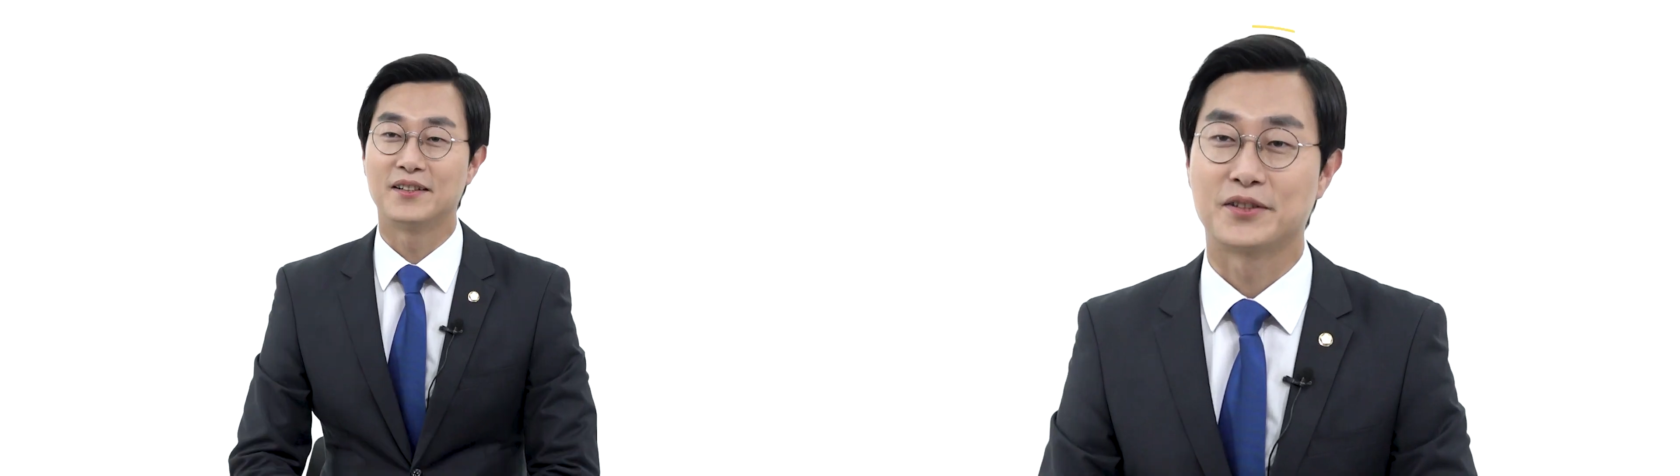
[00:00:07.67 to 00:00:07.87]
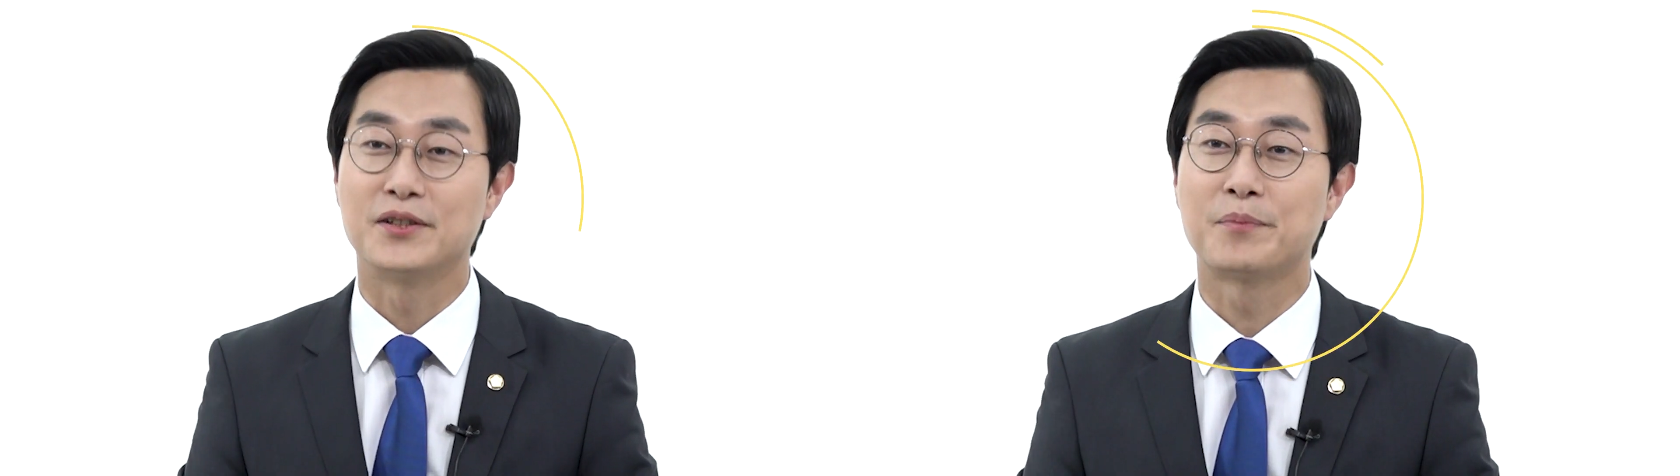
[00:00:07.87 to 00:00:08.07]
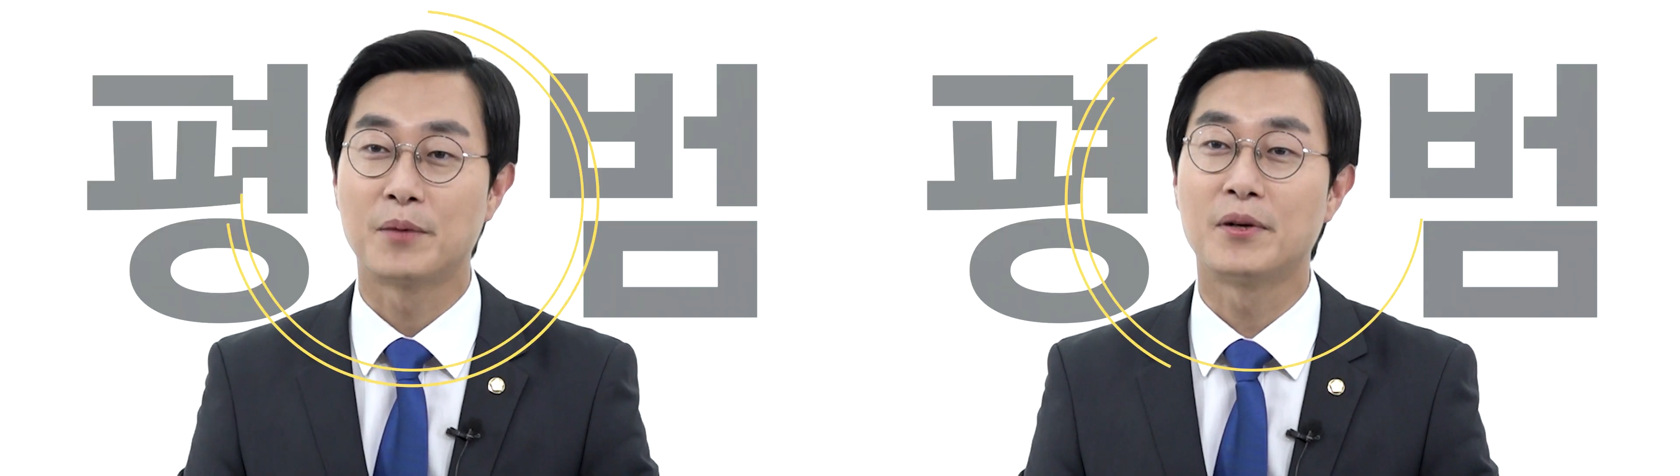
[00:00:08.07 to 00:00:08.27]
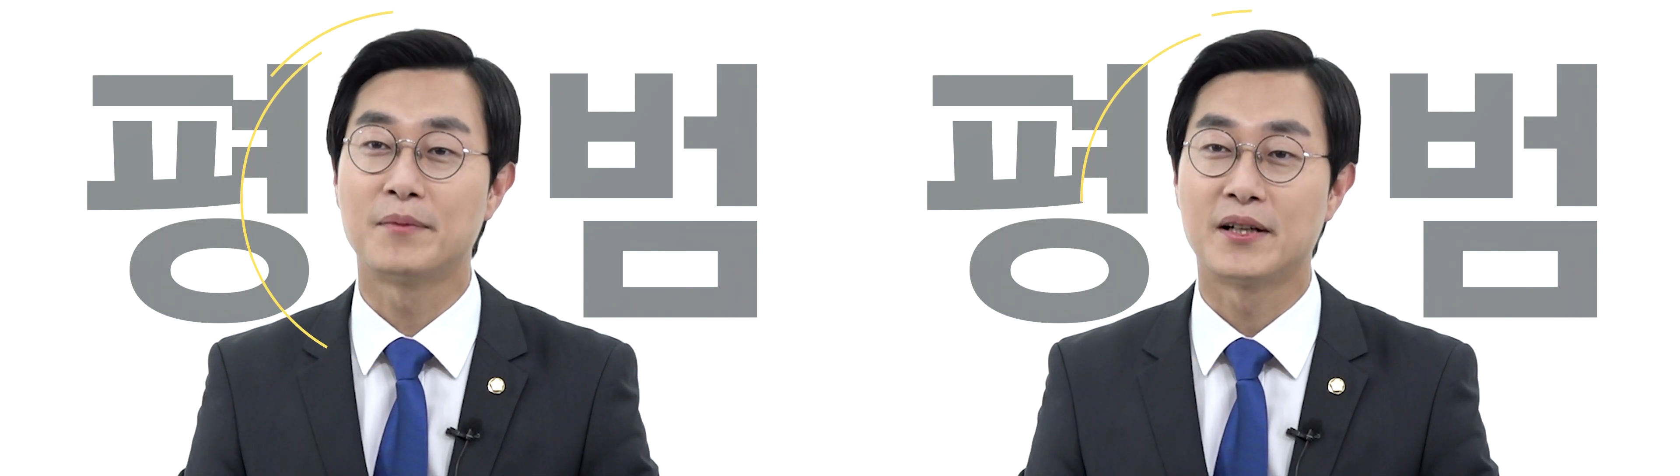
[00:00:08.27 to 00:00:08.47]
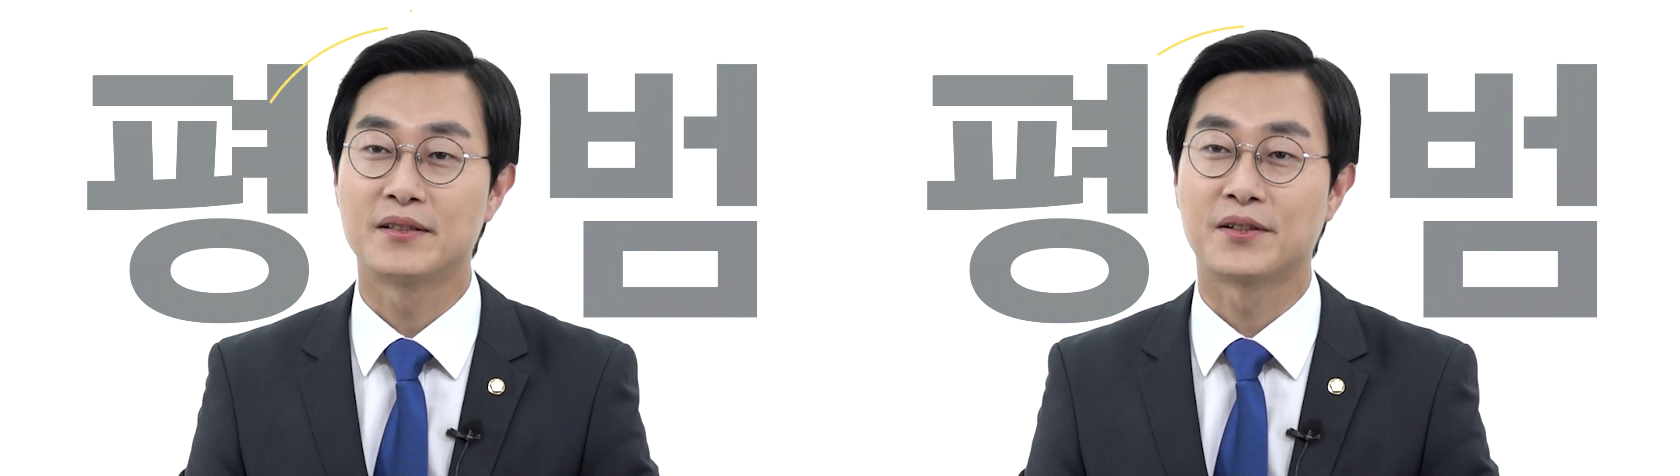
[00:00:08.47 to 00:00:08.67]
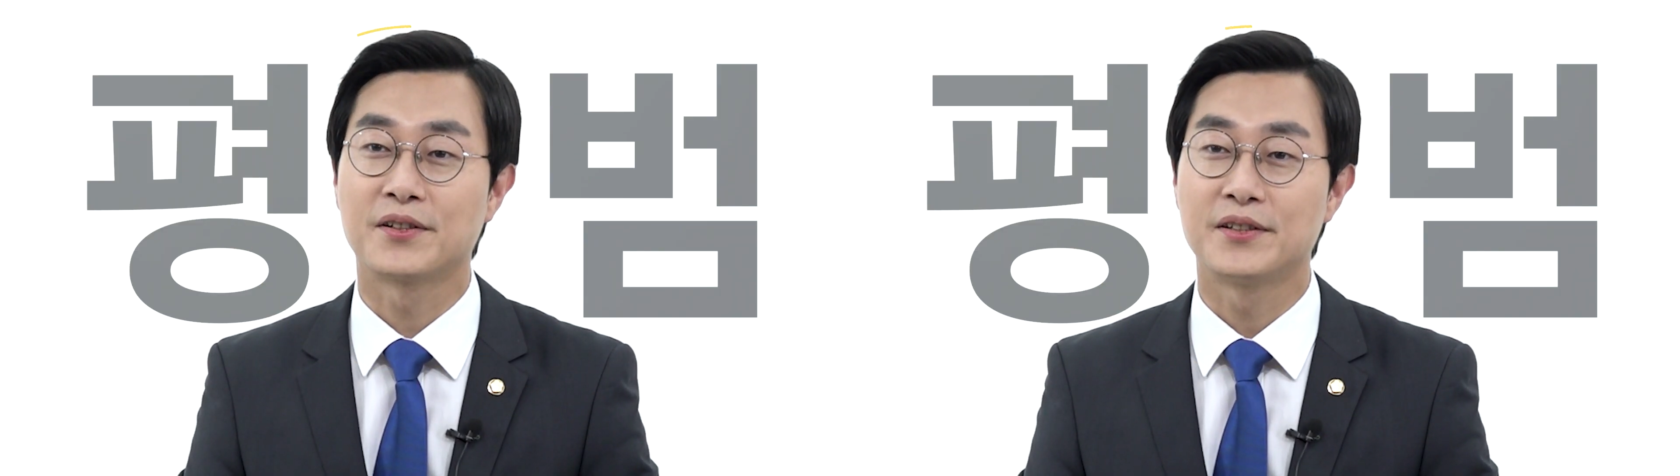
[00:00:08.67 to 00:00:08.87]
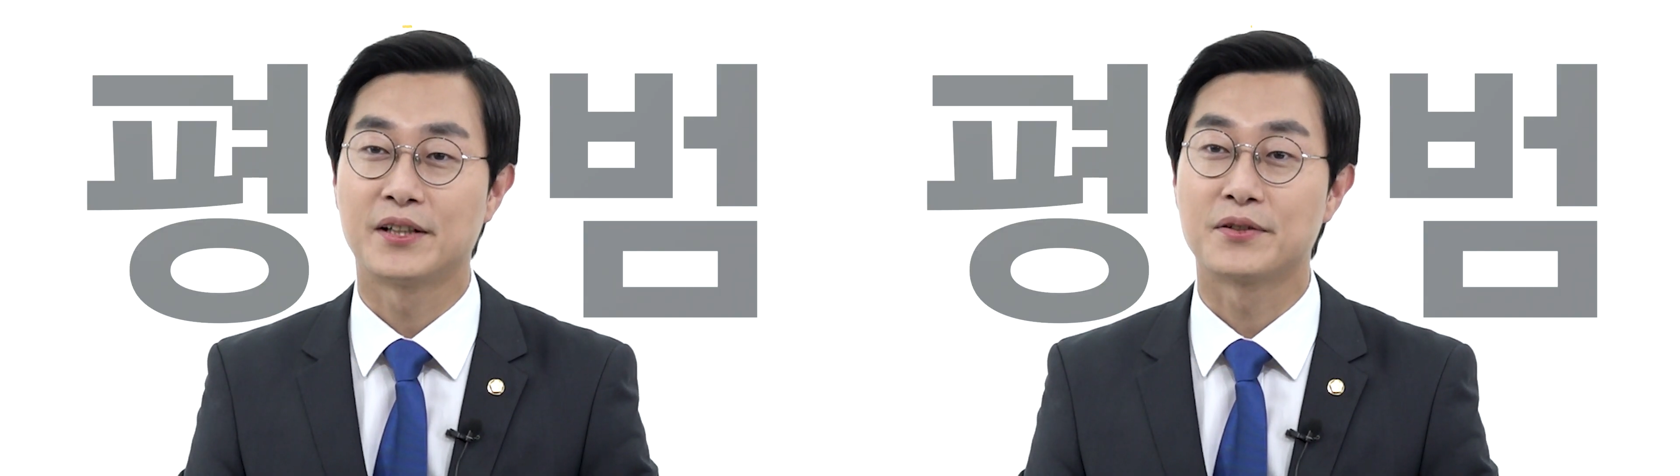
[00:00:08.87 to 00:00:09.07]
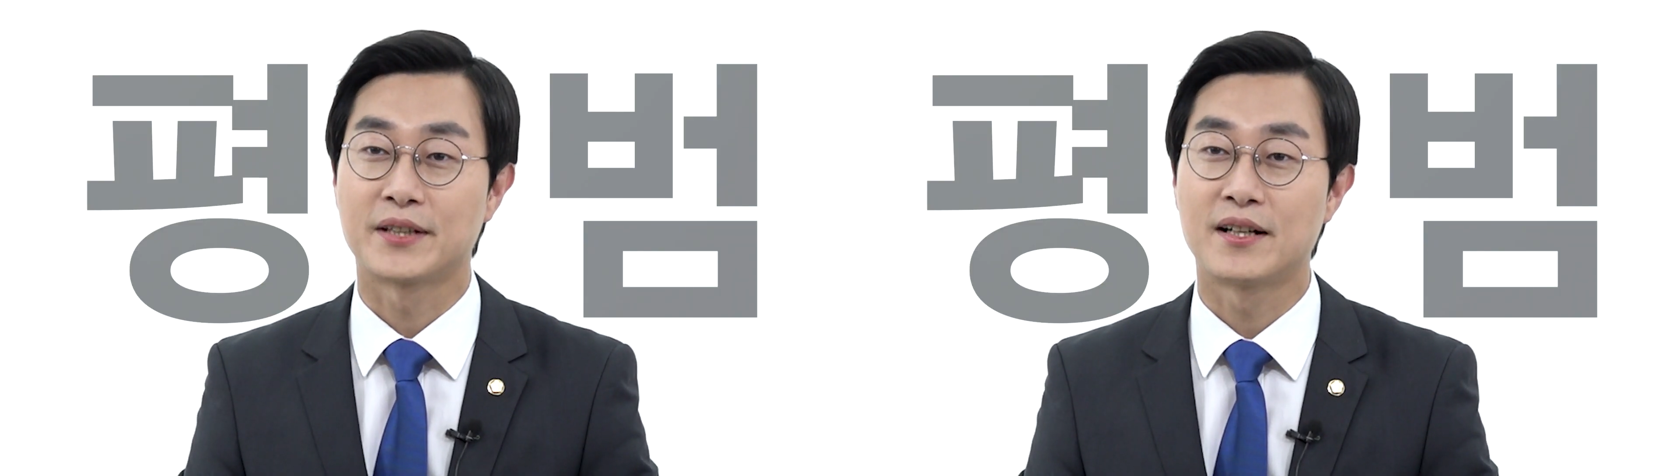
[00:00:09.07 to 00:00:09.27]
어, 저는 평범한
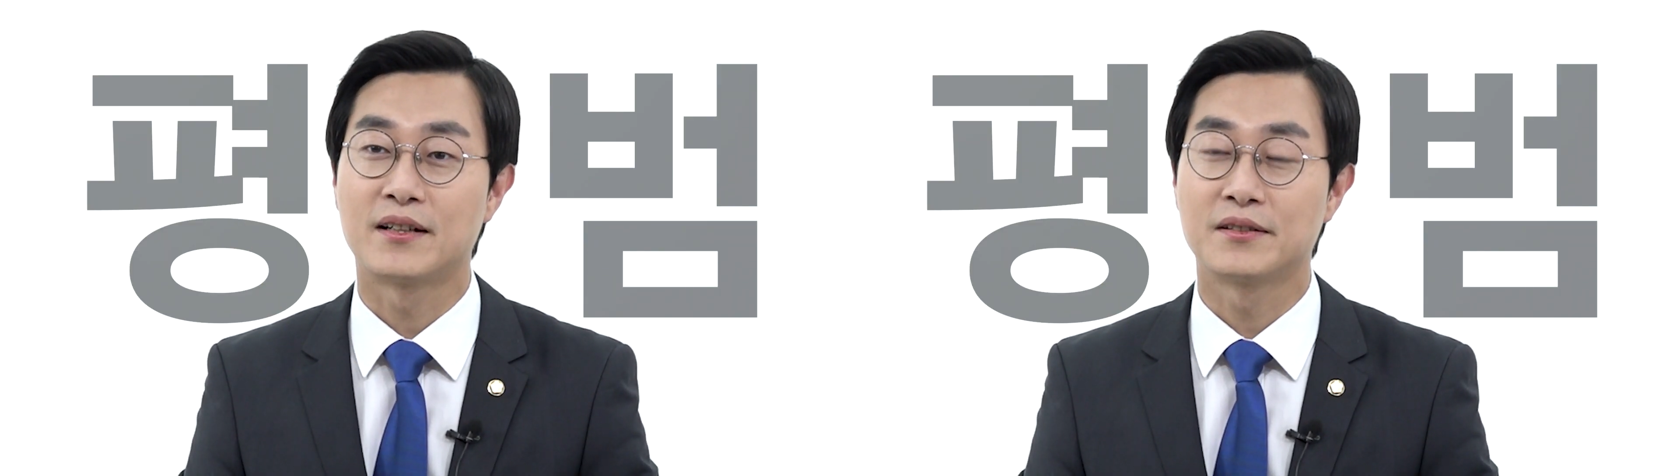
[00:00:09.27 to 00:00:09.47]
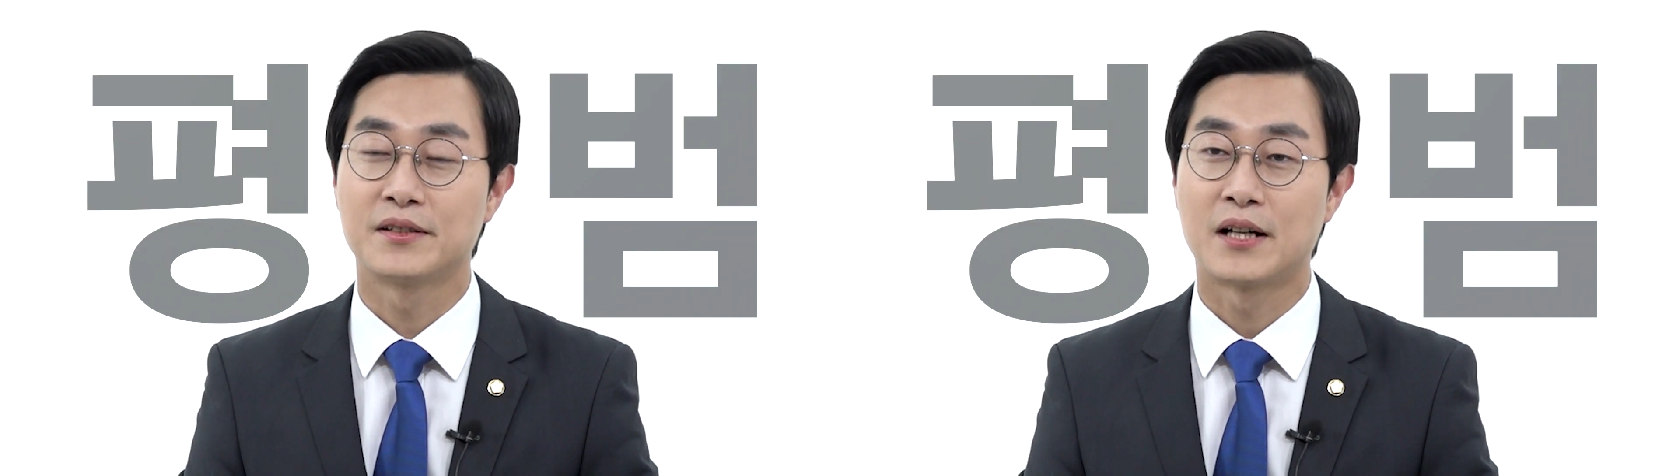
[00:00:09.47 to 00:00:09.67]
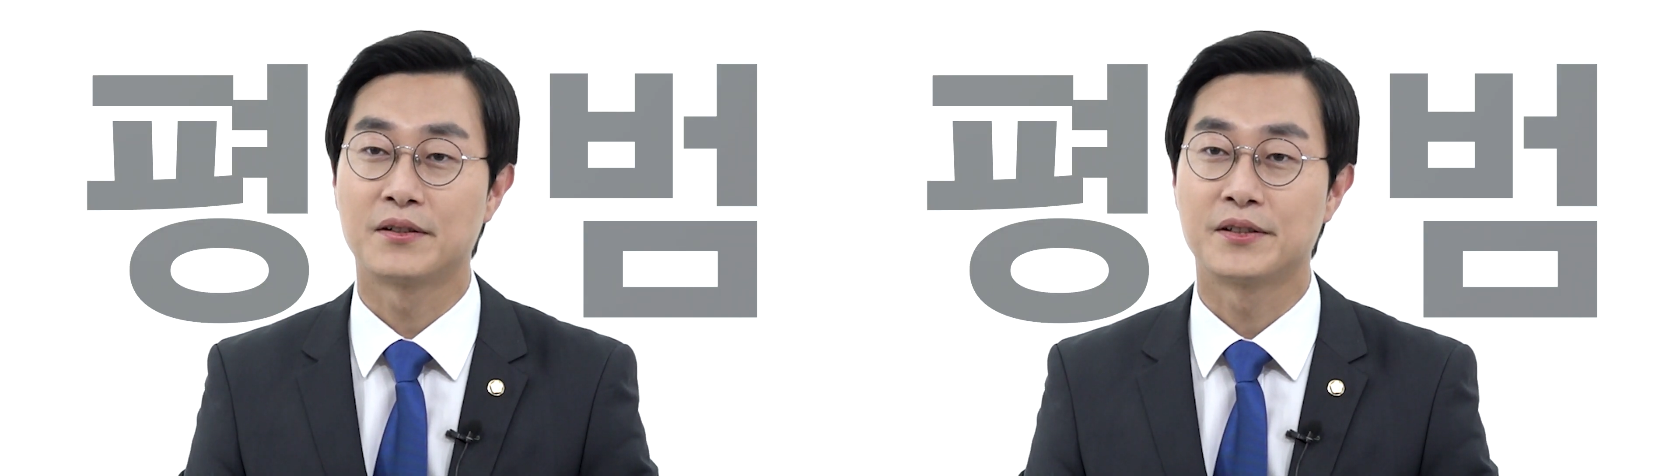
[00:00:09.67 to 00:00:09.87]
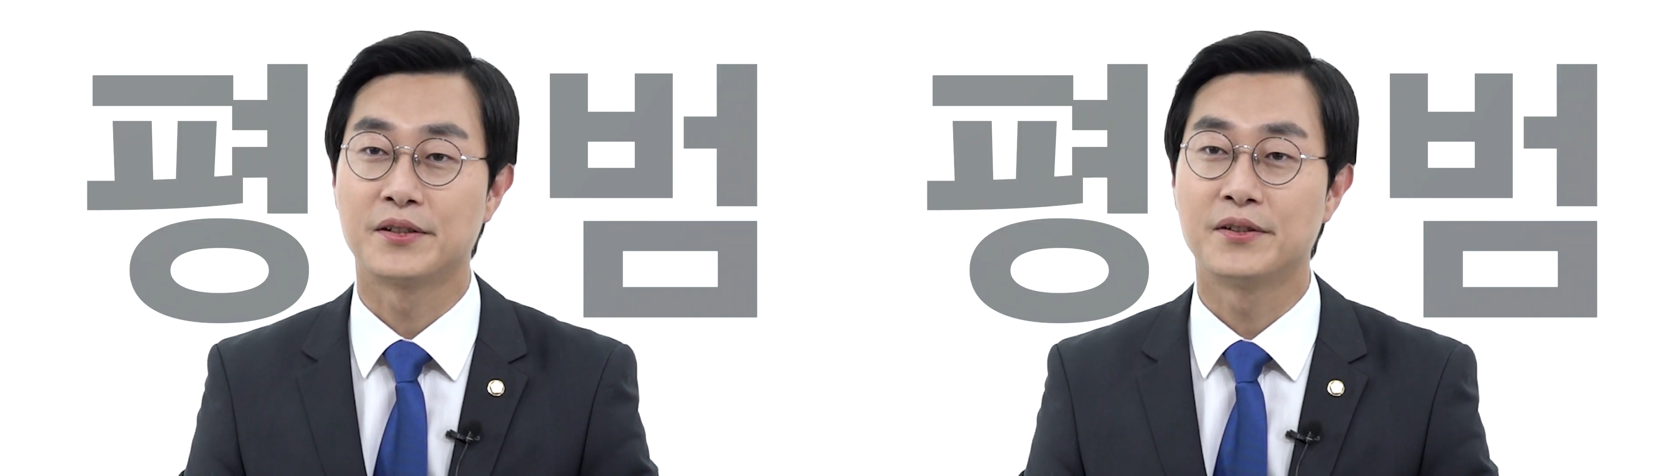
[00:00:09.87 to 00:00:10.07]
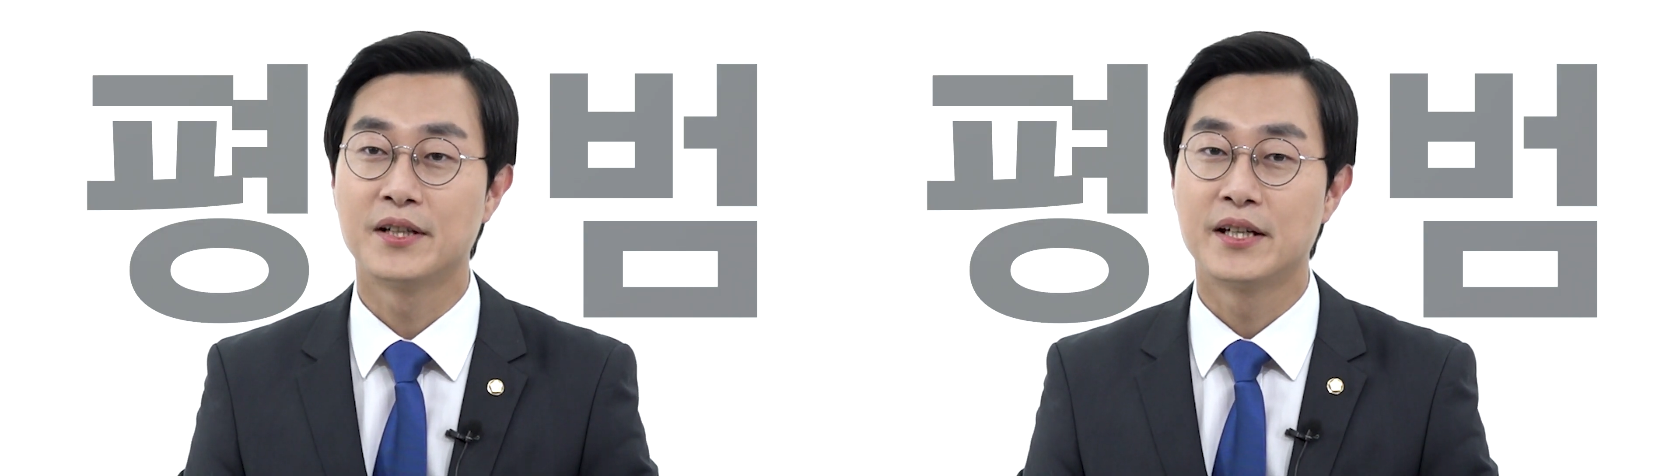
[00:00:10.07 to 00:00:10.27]
청년이라고 생각하거든요